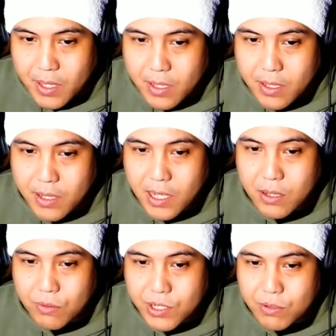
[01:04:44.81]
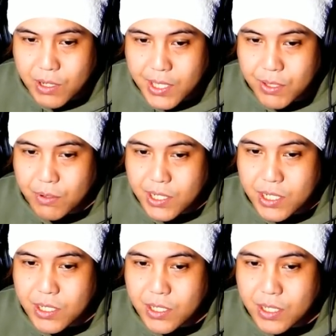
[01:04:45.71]
看護師の方とかが
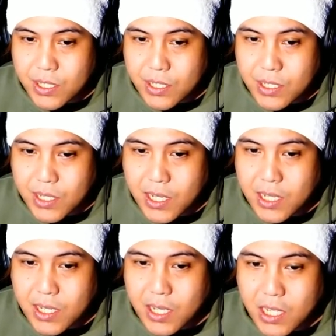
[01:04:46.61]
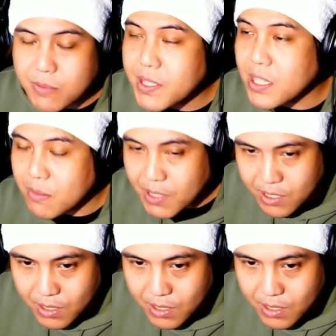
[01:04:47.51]
集まってきまして、